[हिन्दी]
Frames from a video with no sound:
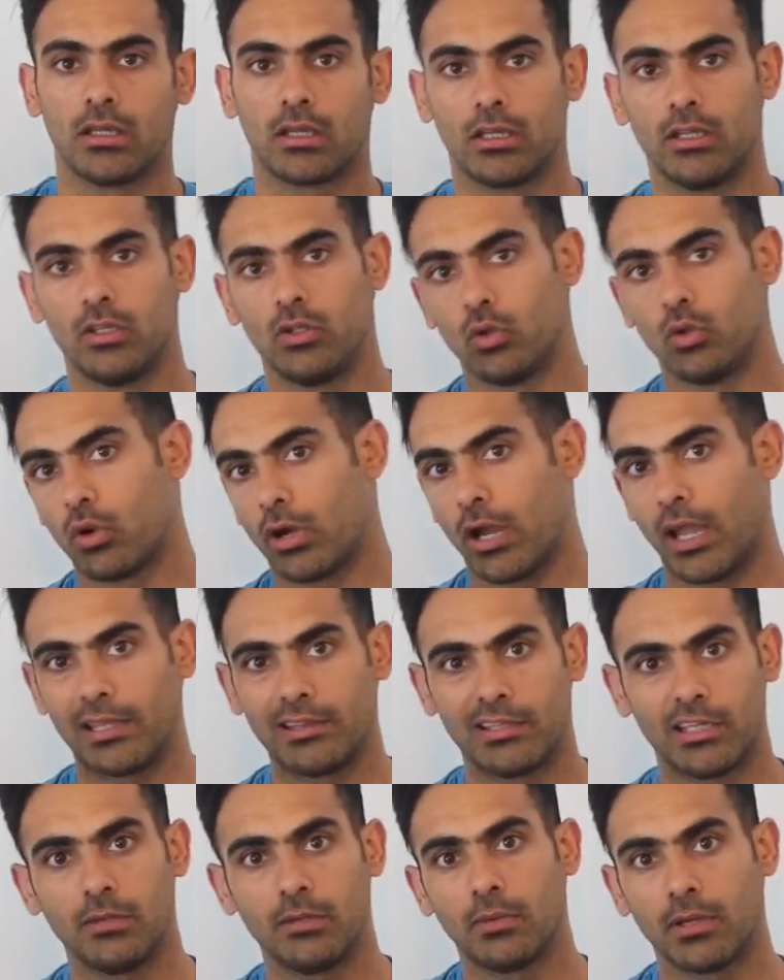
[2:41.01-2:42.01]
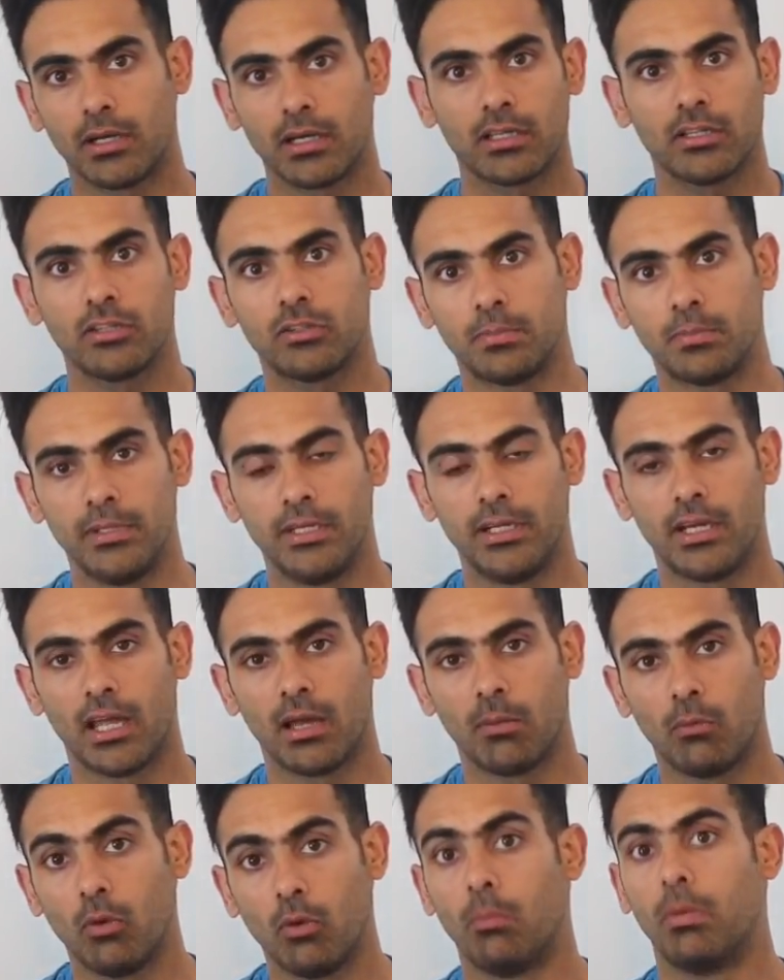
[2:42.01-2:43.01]
की जो कैलरी बर्न की स्पीड
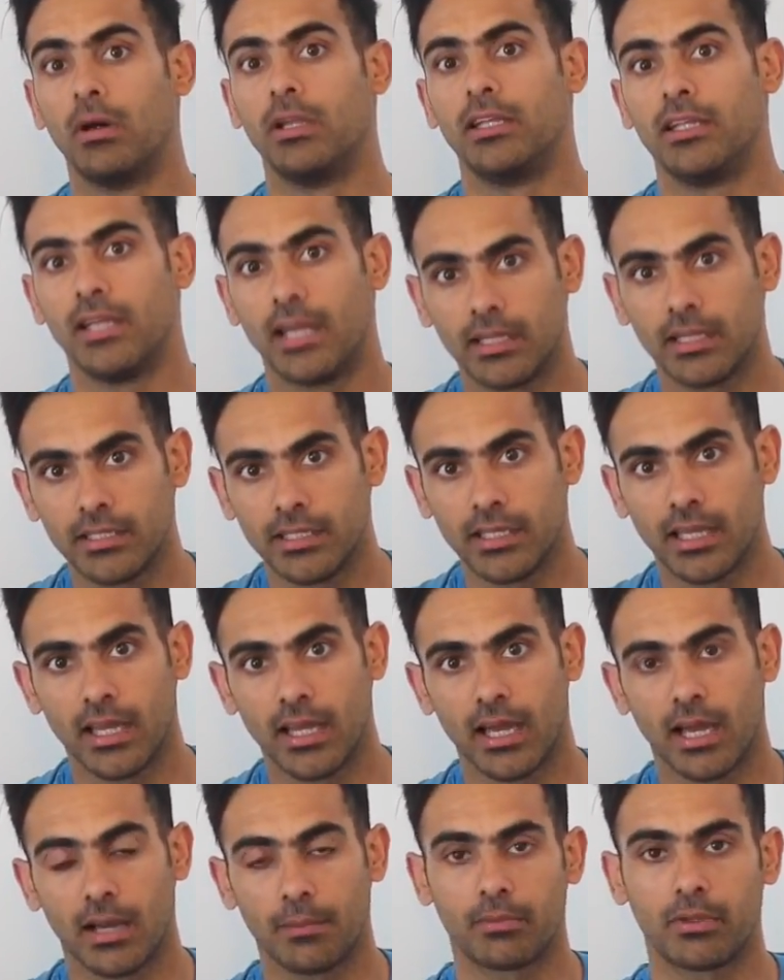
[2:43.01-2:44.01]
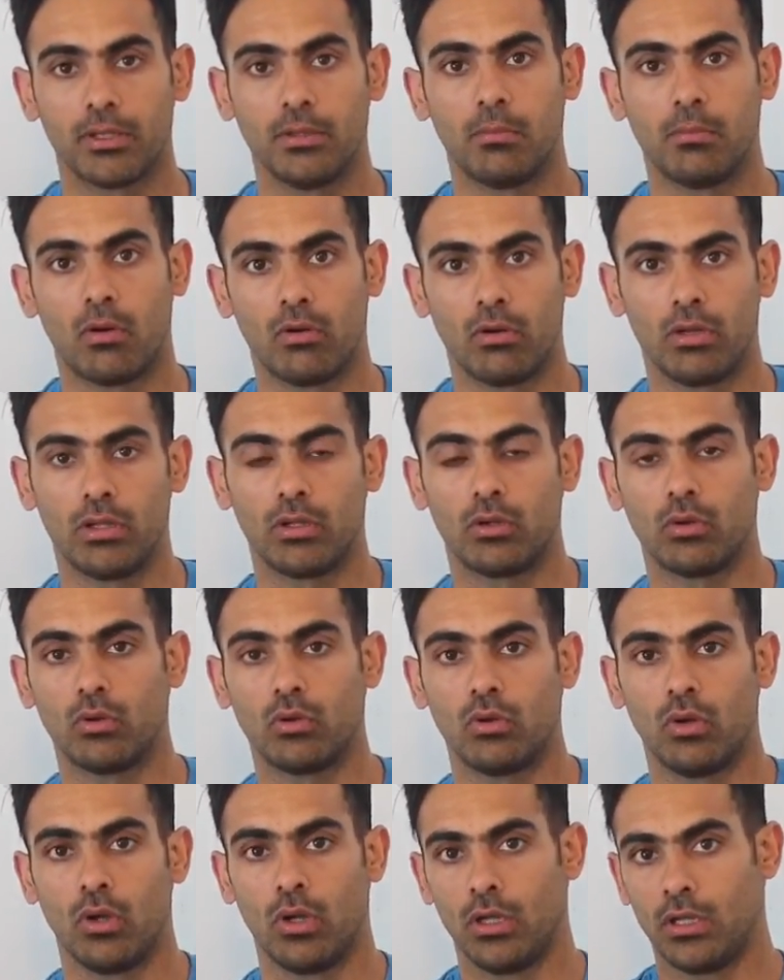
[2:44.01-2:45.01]
है वो बनी रहती है आपकी बॉडी को
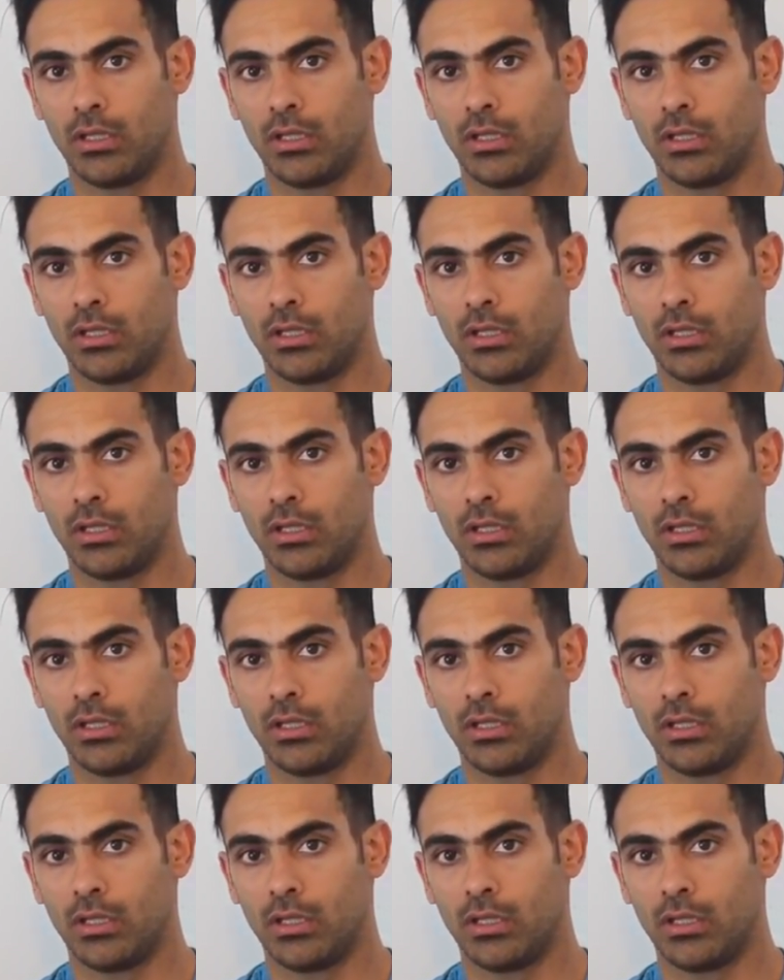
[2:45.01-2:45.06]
